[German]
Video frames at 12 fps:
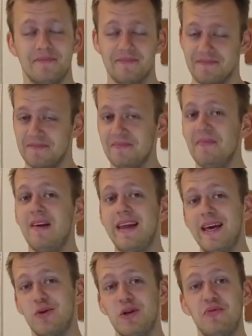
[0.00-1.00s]
Mhm,
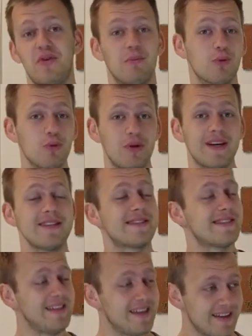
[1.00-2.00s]
Leonie vermutet,
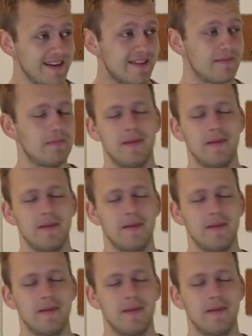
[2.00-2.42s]
ihre